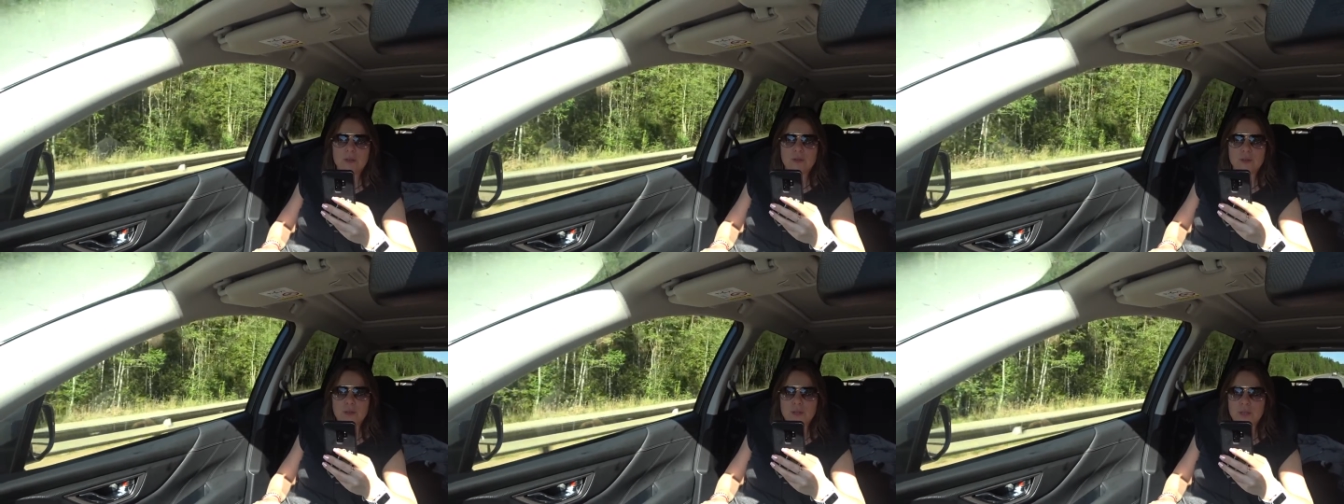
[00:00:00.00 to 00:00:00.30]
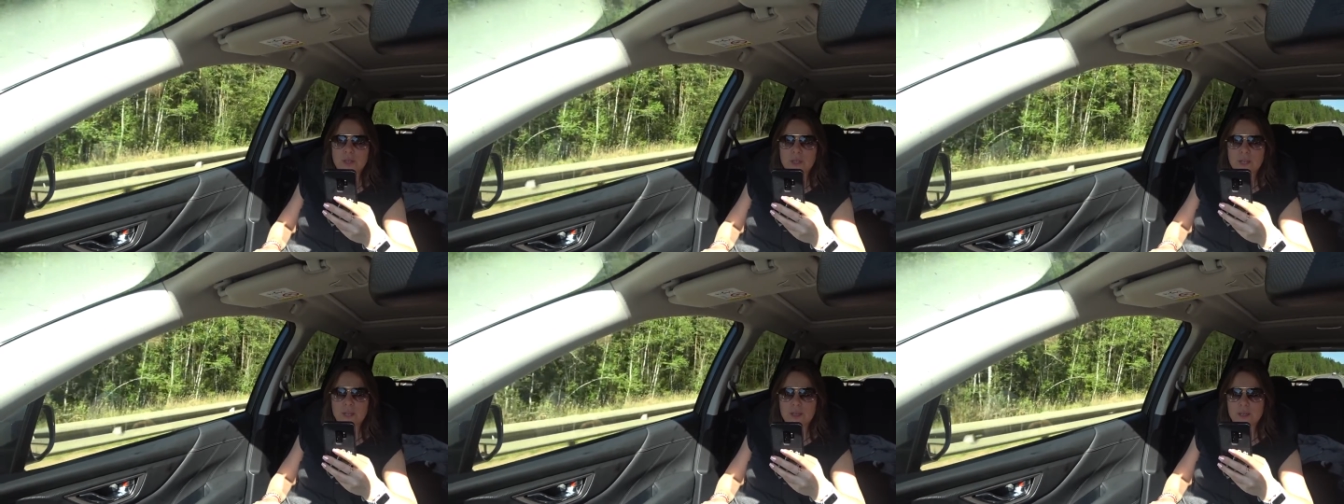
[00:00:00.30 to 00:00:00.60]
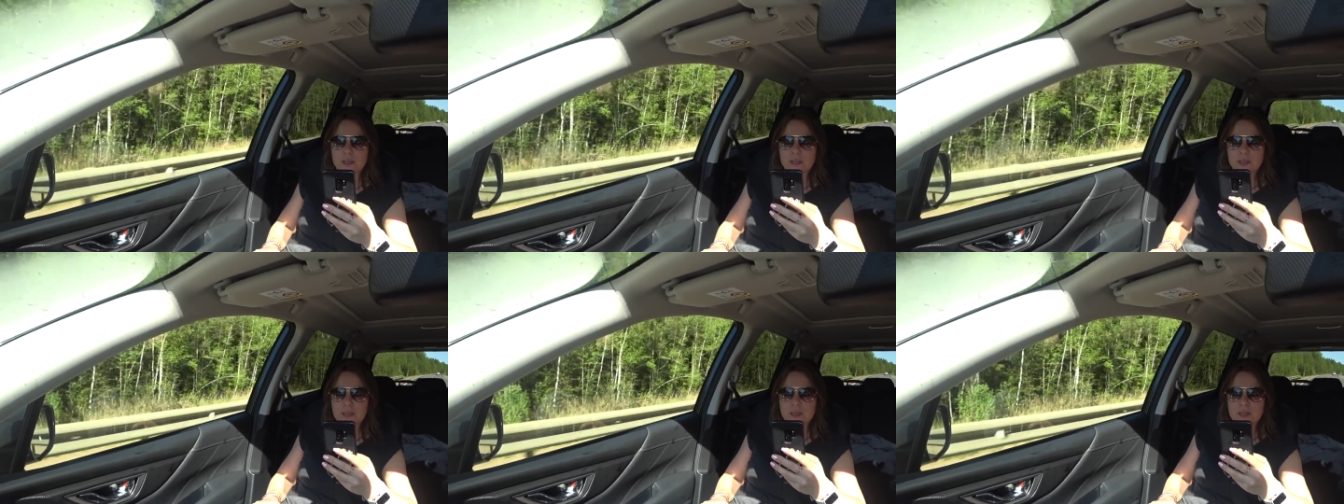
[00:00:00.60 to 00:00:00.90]
Но
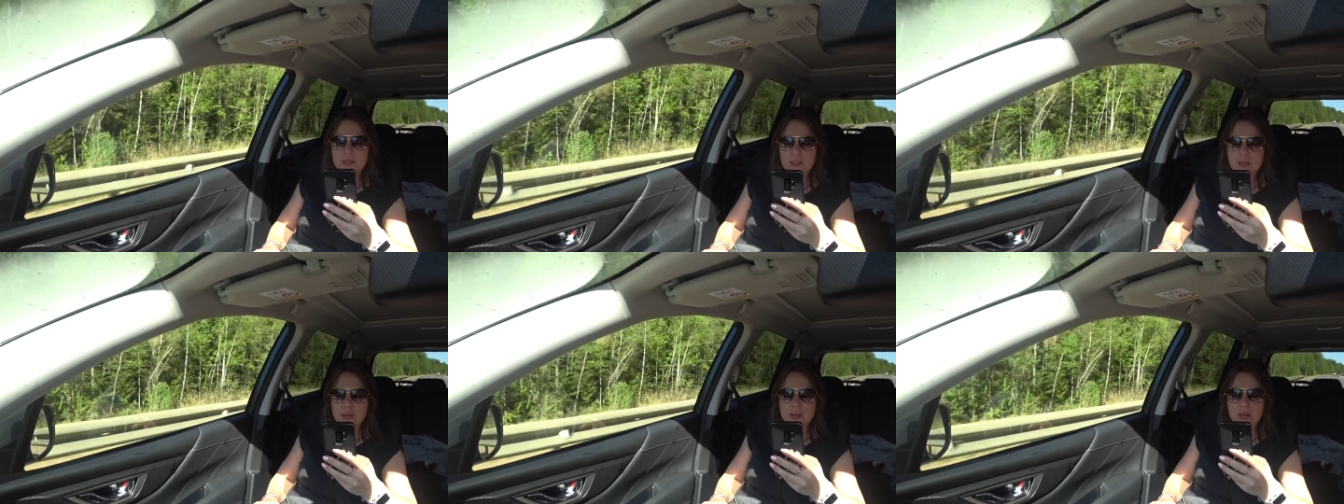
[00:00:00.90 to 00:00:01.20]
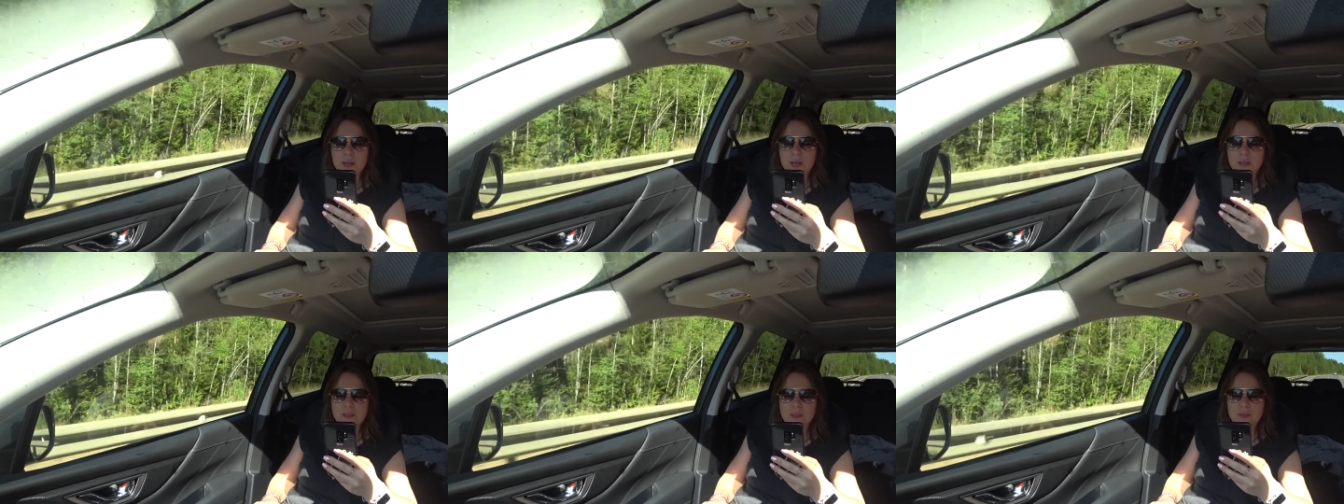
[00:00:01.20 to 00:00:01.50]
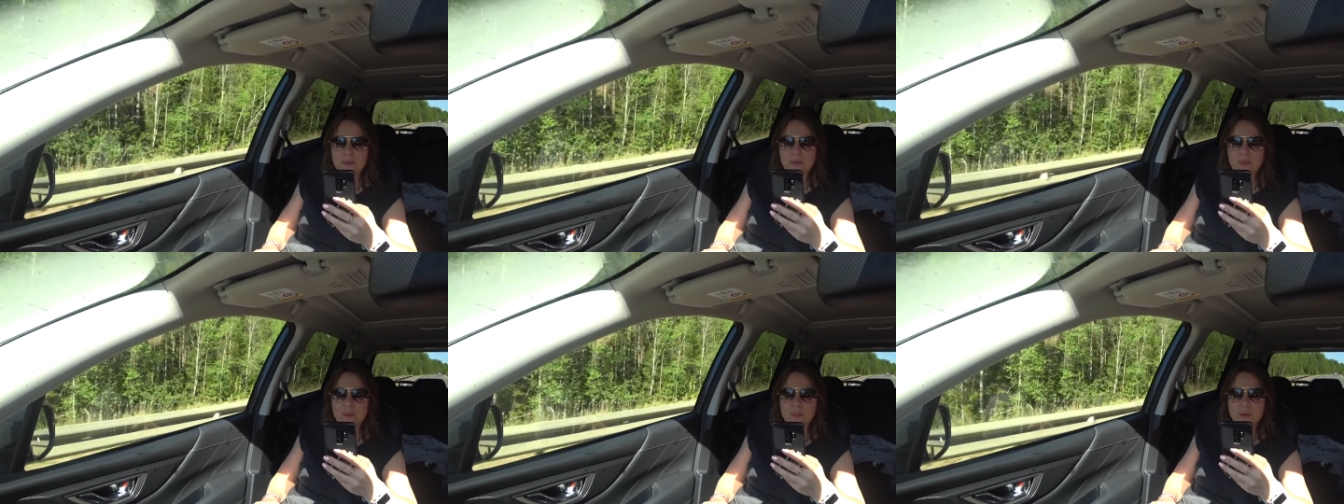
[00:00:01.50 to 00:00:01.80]
истерик не
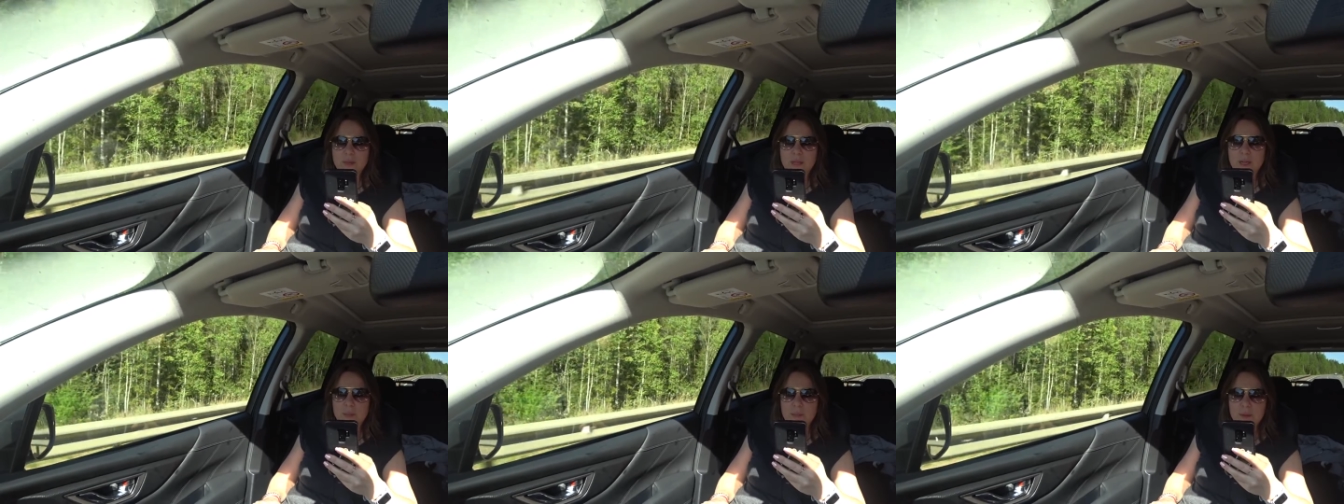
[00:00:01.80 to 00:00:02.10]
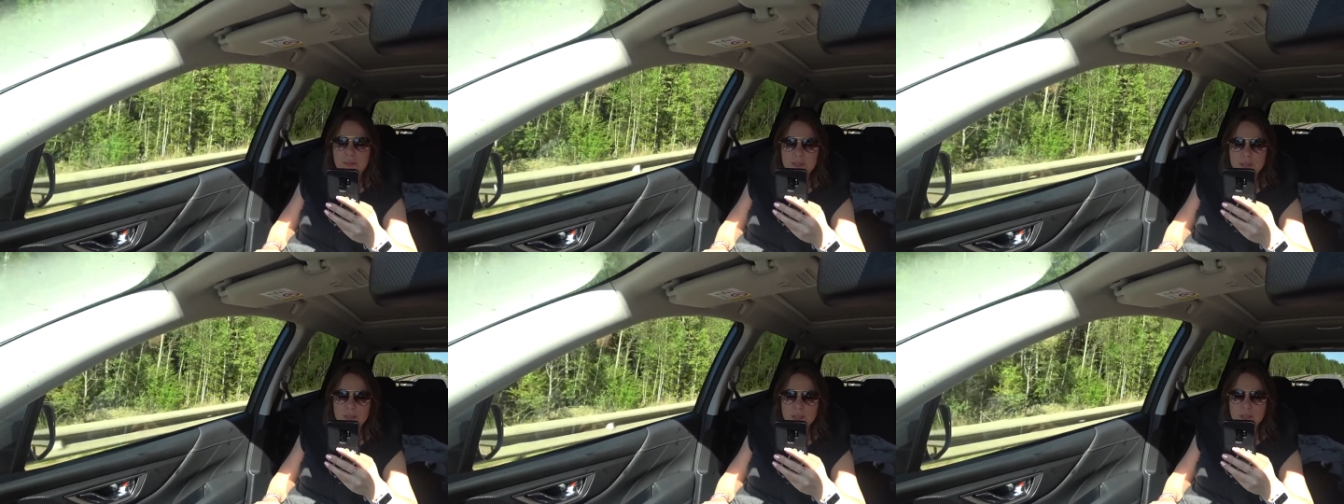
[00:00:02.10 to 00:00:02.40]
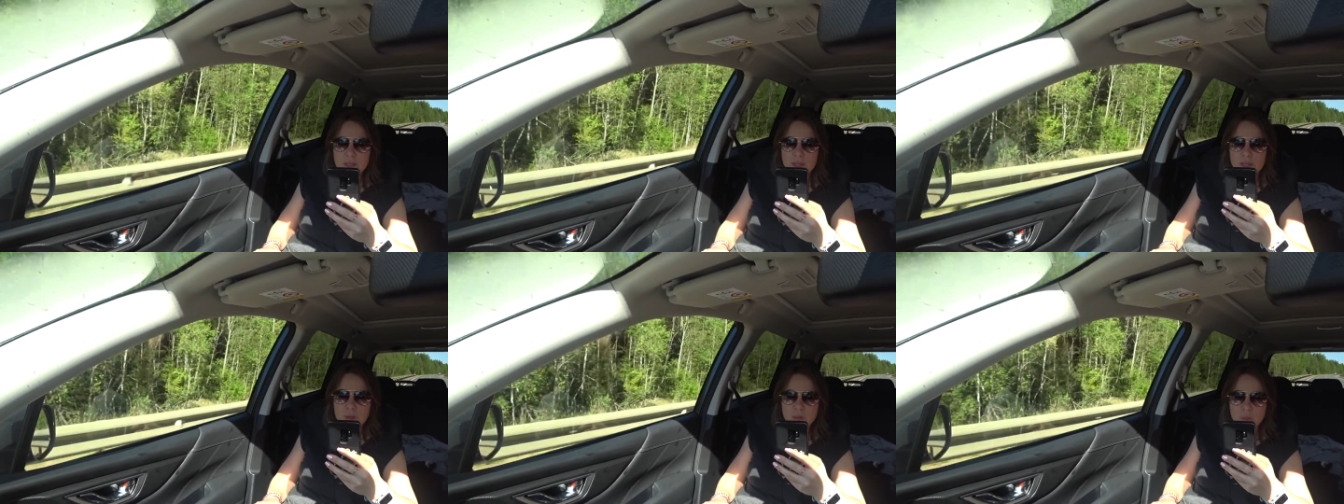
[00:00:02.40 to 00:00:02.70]
закатывает, пока
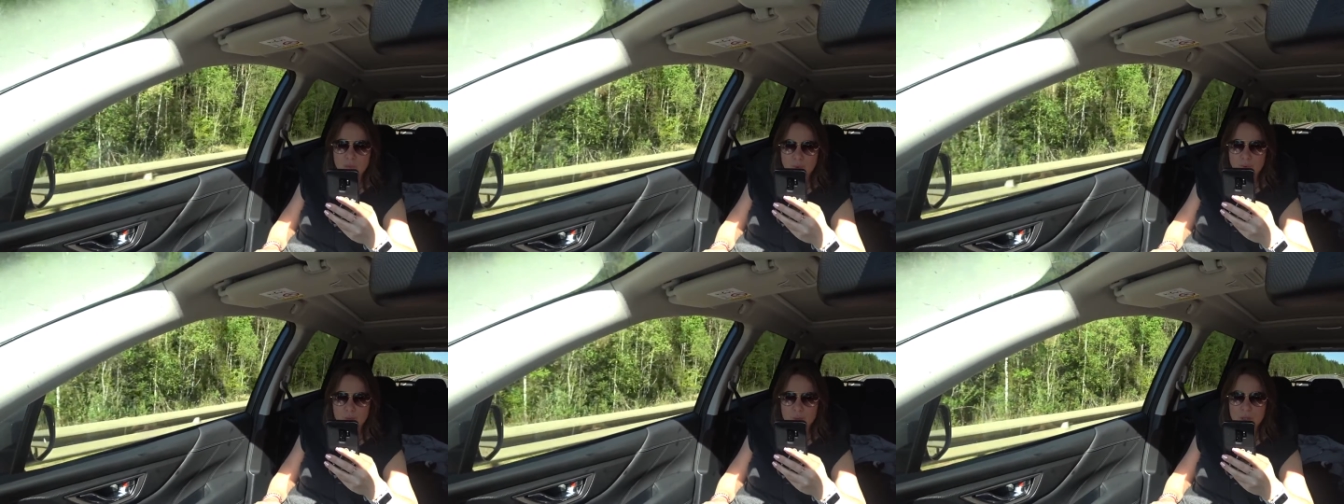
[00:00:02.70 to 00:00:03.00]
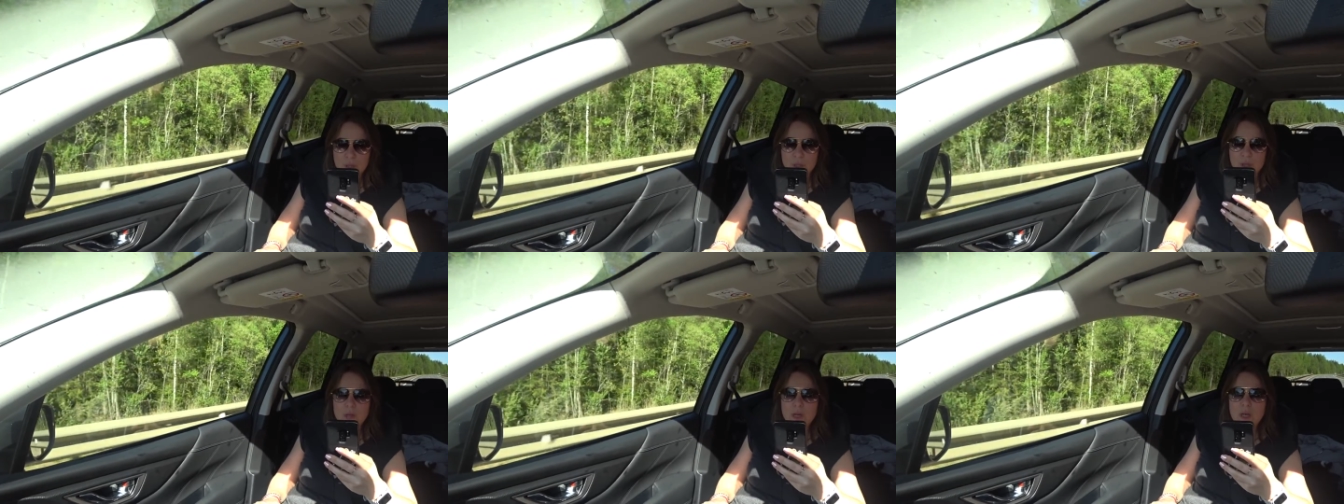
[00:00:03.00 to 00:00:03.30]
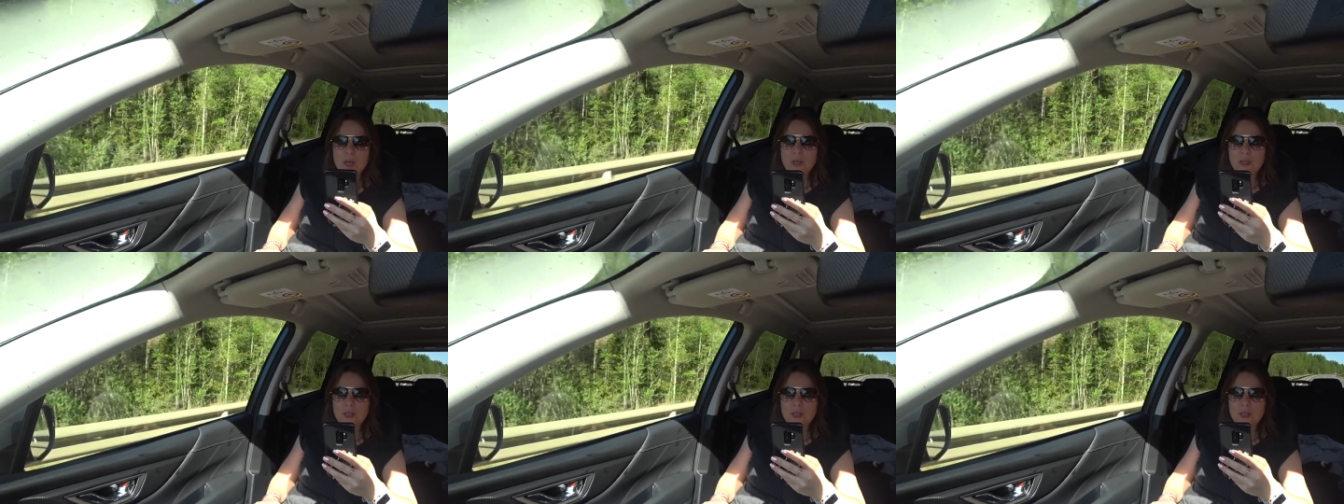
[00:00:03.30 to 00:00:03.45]
покапризничать может.